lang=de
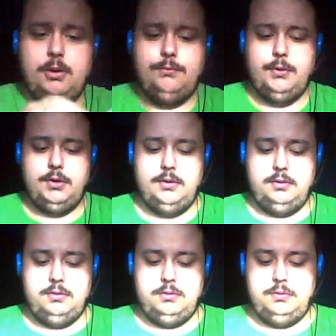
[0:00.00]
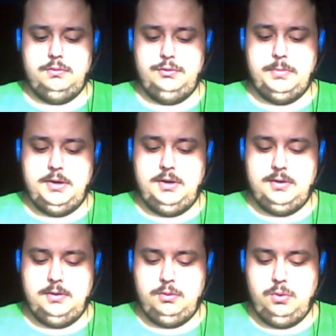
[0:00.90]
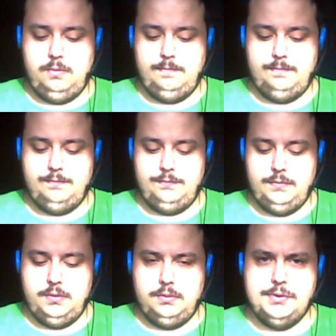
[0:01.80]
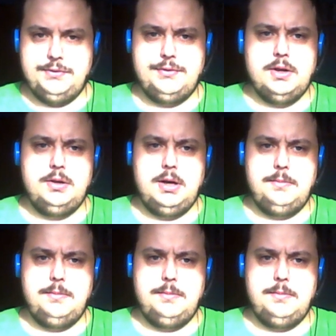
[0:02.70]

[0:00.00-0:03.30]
Gibt es auch für den Super Nintendo. Das ist halt die